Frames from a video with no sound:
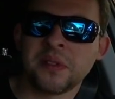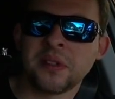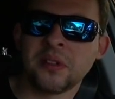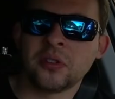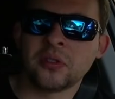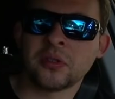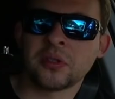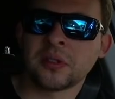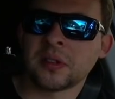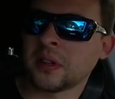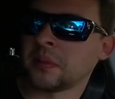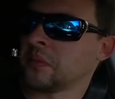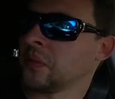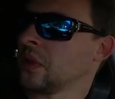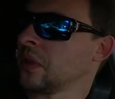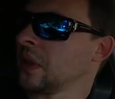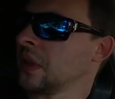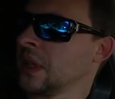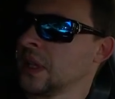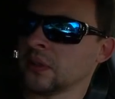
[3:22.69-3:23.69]
ничего так
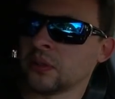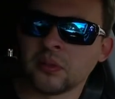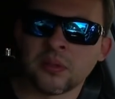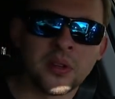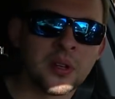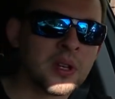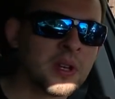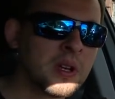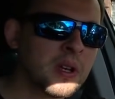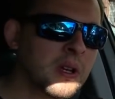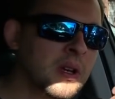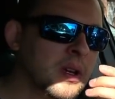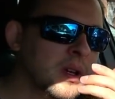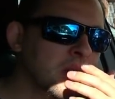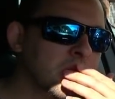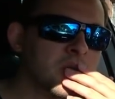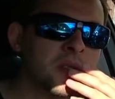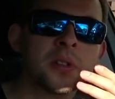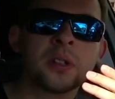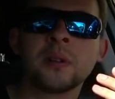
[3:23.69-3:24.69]
много нету.
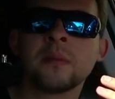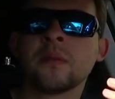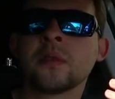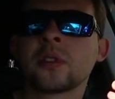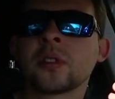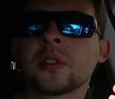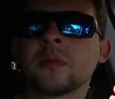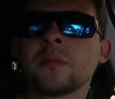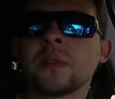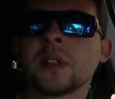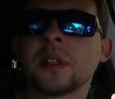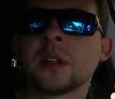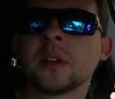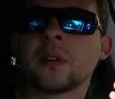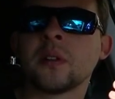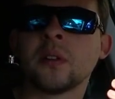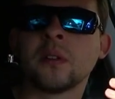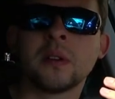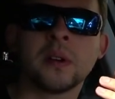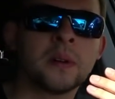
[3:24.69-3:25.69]
Что там может быть
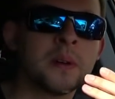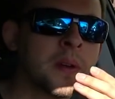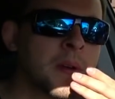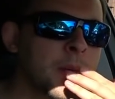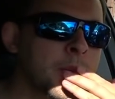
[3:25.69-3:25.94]
такого?